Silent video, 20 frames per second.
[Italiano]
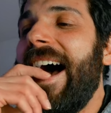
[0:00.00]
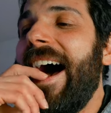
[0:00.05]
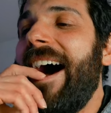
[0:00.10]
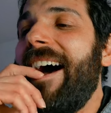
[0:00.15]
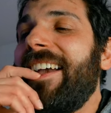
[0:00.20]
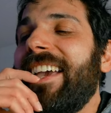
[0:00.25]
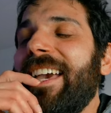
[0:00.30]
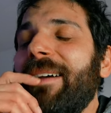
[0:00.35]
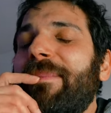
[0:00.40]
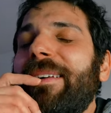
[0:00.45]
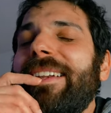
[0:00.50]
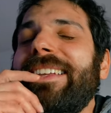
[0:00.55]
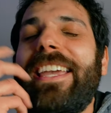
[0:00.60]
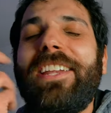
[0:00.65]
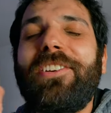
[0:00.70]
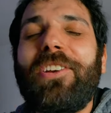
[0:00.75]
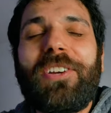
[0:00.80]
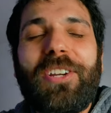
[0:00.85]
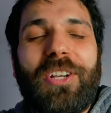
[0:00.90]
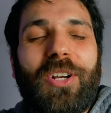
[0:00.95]
Anche perché
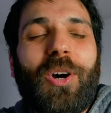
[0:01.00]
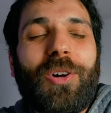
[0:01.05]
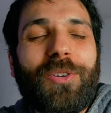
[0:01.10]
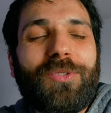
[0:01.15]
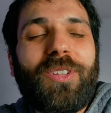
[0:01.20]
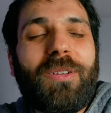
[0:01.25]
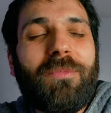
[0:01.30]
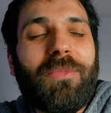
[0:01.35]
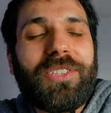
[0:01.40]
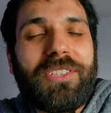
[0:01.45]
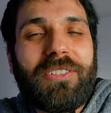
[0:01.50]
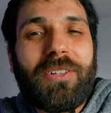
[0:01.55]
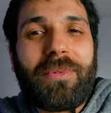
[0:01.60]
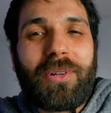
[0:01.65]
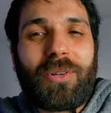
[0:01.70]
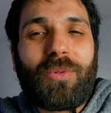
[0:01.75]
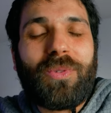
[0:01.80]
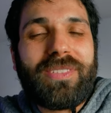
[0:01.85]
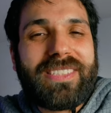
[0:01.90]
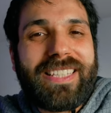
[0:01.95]
io non ricordo il motivo
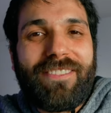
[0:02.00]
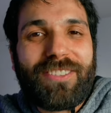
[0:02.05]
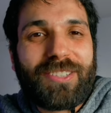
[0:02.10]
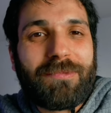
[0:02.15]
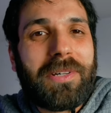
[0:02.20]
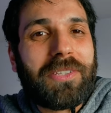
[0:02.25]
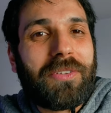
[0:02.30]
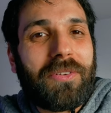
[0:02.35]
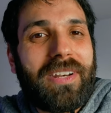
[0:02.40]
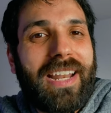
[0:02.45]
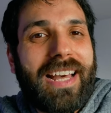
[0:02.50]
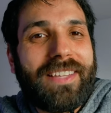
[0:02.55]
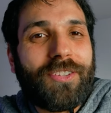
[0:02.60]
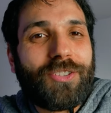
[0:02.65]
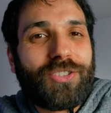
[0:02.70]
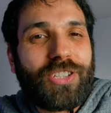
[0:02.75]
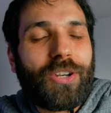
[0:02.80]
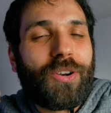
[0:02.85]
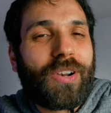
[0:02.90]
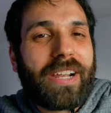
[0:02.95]
per cui stavo smadonnando,
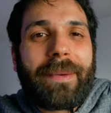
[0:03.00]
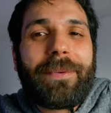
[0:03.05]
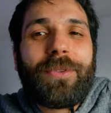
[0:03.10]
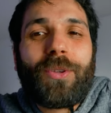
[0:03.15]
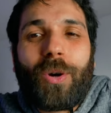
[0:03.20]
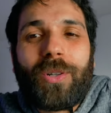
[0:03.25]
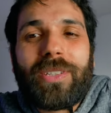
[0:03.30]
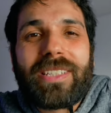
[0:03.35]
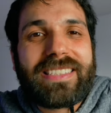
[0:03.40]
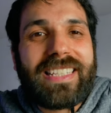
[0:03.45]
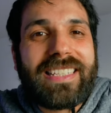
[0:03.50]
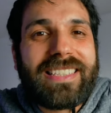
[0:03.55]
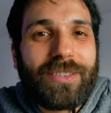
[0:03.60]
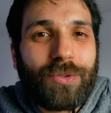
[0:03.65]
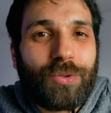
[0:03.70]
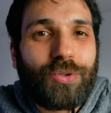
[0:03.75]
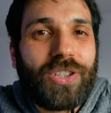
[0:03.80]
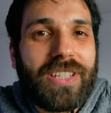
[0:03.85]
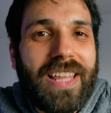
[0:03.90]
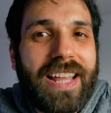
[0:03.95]
cioè non ho capito cosa stesse
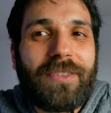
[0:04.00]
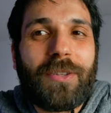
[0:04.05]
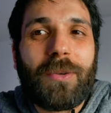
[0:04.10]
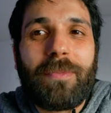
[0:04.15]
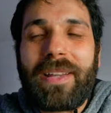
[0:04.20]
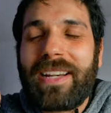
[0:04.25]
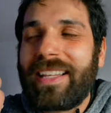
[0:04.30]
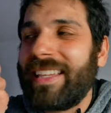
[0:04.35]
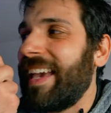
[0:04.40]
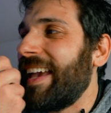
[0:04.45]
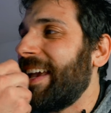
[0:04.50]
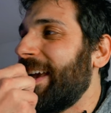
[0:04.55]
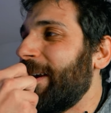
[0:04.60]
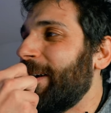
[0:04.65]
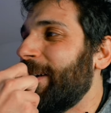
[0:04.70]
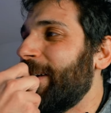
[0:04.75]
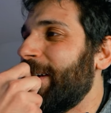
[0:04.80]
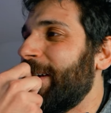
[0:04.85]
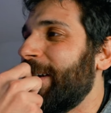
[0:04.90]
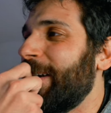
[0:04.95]
succedendo,
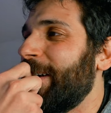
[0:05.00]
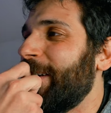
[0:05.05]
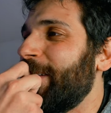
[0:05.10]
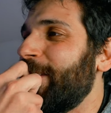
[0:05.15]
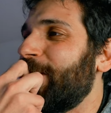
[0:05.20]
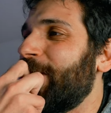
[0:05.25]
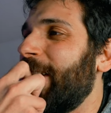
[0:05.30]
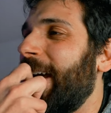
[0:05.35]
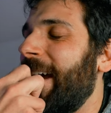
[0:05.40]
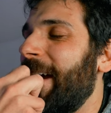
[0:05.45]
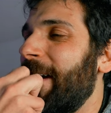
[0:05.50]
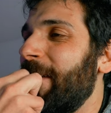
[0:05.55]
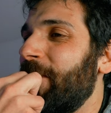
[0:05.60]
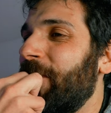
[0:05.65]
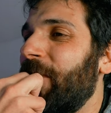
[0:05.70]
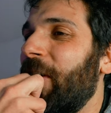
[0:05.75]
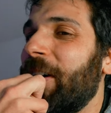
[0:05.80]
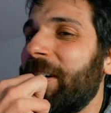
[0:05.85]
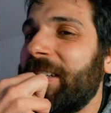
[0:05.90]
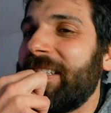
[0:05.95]
perché eh, cioè,
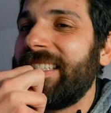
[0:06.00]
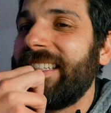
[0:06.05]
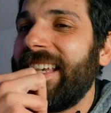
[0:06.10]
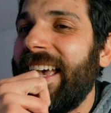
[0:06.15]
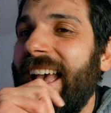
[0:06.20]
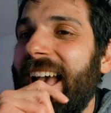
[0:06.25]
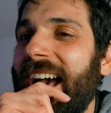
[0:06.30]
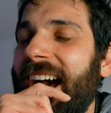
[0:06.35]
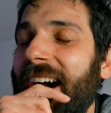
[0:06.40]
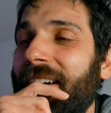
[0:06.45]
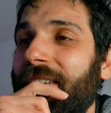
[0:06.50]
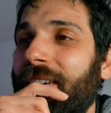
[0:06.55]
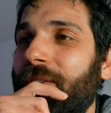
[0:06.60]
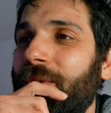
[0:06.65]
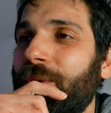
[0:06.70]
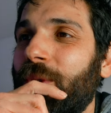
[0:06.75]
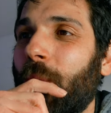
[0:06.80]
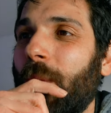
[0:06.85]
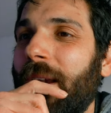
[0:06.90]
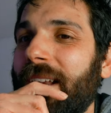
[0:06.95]
forse avrò
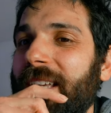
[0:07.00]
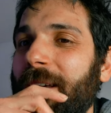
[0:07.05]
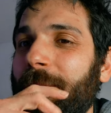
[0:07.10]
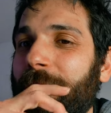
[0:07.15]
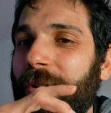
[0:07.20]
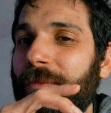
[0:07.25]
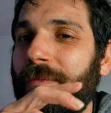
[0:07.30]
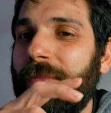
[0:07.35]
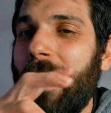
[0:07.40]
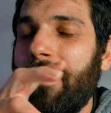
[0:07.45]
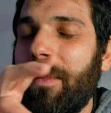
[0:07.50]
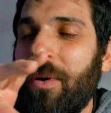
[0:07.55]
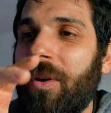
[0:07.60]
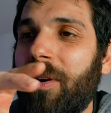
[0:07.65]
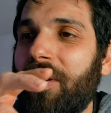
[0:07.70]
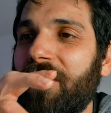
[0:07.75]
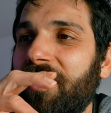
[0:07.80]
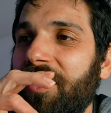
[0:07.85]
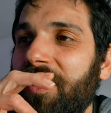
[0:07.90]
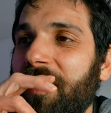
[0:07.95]
avuto qualche problema
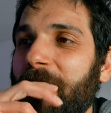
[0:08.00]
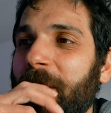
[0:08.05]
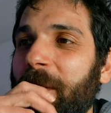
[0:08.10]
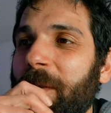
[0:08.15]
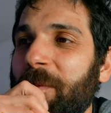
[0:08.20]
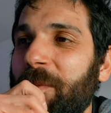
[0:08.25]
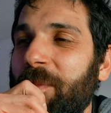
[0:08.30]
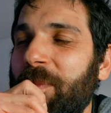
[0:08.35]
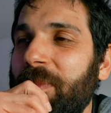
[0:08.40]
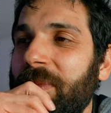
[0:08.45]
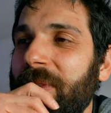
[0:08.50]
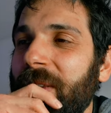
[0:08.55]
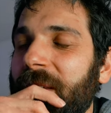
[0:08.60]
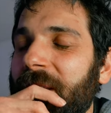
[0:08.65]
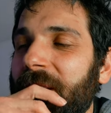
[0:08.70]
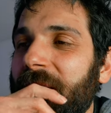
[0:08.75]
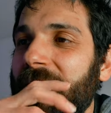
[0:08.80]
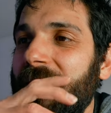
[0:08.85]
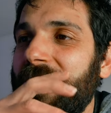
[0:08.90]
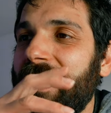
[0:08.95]
con,
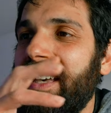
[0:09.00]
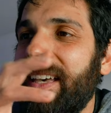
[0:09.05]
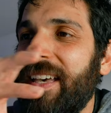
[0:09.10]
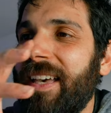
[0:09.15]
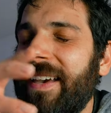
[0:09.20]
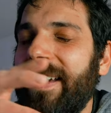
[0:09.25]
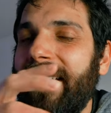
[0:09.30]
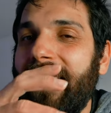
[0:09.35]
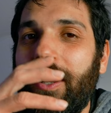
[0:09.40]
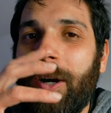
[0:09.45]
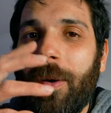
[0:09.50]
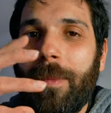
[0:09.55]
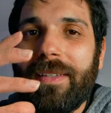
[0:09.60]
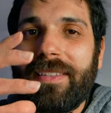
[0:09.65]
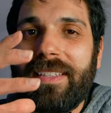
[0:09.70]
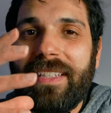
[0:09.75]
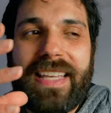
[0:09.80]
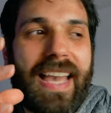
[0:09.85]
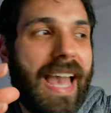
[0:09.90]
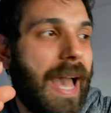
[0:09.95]
eh, come
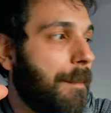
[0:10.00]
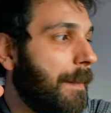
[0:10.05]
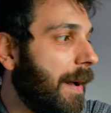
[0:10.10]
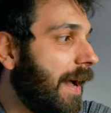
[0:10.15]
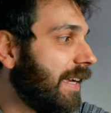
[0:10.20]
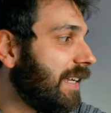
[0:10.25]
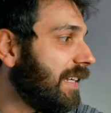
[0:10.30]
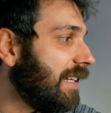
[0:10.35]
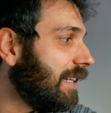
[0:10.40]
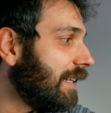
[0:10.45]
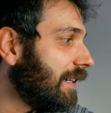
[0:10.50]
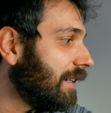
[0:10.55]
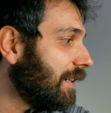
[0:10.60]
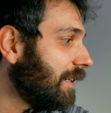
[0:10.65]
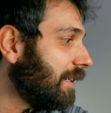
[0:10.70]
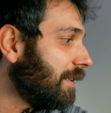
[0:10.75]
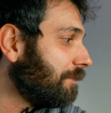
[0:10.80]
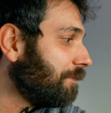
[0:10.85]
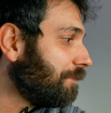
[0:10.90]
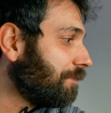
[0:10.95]
si chiama,
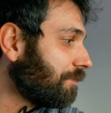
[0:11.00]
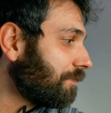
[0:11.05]
il,